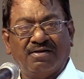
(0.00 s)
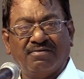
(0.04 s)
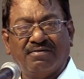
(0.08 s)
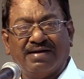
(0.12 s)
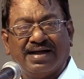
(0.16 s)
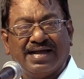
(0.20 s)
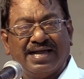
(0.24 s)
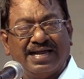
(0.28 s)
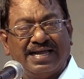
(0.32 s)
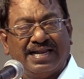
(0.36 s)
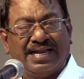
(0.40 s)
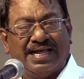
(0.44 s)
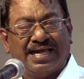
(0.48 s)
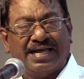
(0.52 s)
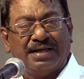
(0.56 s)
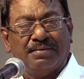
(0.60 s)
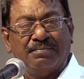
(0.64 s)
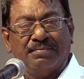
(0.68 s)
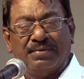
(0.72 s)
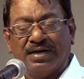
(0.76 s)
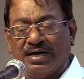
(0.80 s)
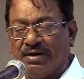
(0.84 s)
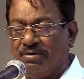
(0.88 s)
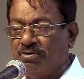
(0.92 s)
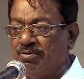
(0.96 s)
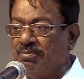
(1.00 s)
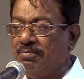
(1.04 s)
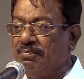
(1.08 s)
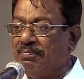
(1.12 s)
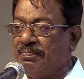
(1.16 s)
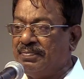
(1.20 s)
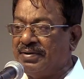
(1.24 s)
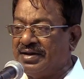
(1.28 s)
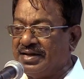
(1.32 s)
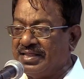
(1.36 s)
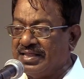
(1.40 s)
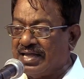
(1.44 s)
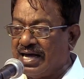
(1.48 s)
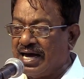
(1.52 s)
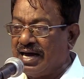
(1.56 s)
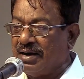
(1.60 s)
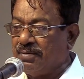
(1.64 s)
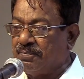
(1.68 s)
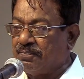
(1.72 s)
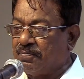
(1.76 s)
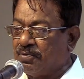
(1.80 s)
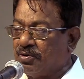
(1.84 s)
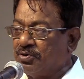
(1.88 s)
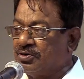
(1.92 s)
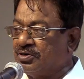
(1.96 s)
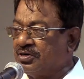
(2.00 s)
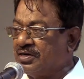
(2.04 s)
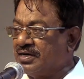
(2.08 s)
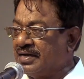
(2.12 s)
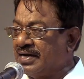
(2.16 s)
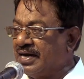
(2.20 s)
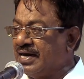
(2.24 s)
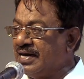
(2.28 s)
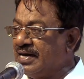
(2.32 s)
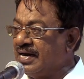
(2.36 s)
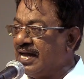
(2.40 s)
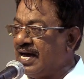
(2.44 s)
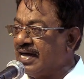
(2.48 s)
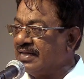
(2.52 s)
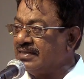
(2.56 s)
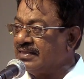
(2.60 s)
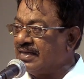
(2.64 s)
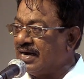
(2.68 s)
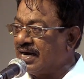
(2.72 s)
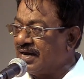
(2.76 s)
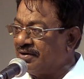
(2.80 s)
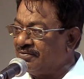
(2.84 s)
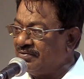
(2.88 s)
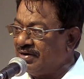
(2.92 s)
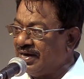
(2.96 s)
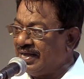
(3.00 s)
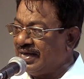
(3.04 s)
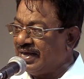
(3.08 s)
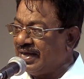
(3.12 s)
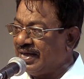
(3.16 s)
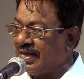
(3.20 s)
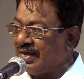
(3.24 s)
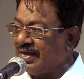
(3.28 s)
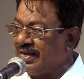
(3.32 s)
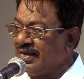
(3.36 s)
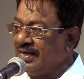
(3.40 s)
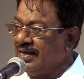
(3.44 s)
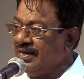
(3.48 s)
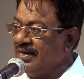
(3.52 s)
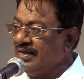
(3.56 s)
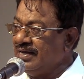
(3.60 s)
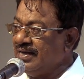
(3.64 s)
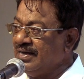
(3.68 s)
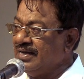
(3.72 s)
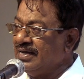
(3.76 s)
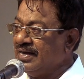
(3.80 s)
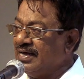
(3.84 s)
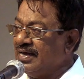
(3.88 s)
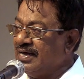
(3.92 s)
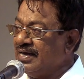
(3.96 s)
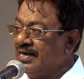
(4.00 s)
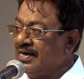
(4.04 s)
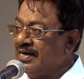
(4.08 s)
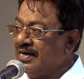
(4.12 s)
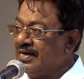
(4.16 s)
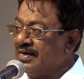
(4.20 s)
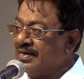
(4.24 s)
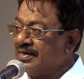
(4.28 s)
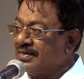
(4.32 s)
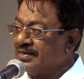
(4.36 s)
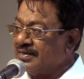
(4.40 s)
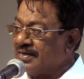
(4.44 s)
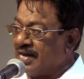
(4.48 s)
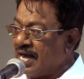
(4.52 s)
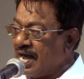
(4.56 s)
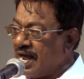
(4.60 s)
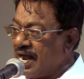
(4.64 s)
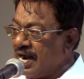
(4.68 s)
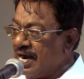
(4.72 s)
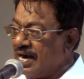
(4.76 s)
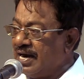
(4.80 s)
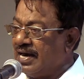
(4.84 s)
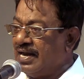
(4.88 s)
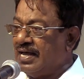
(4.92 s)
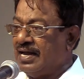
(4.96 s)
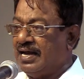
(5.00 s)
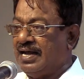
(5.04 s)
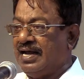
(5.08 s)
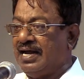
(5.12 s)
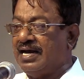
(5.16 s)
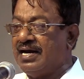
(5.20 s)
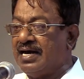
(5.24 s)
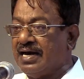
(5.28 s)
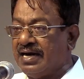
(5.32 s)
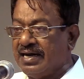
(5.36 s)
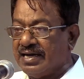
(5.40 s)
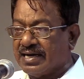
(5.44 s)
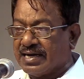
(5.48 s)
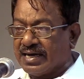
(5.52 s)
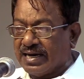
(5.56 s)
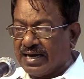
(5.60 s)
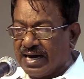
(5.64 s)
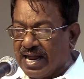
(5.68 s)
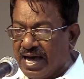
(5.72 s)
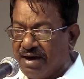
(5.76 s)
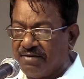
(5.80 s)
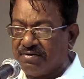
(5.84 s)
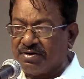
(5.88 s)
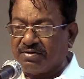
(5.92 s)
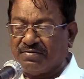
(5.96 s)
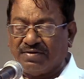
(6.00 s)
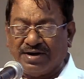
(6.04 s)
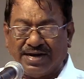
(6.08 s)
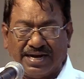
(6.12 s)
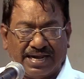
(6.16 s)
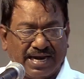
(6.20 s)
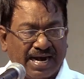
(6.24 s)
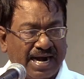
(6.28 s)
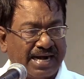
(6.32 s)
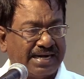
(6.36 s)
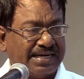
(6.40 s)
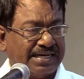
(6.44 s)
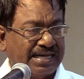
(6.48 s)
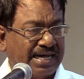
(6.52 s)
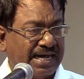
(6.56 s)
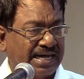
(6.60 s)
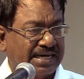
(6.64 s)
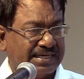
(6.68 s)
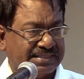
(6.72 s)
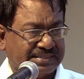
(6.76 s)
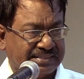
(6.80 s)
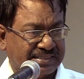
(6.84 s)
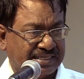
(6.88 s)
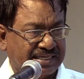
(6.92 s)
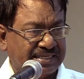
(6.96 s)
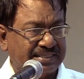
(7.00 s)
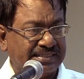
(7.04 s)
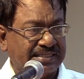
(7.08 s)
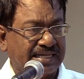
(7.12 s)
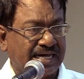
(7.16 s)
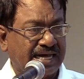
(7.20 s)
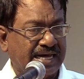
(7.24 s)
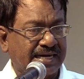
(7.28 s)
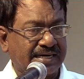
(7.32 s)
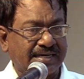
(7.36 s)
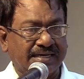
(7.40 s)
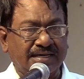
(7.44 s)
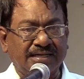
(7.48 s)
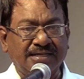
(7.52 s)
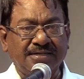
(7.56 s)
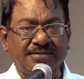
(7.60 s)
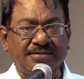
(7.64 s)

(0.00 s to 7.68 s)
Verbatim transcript: வகையிலே மிகவும் பெரிதாக போற்றுகிறேன் அந்த அளவிலே நாங்கள் எங்களுக்கெல்லாம் அவர் வழிகாட்டியாக திகழ்ந்தார்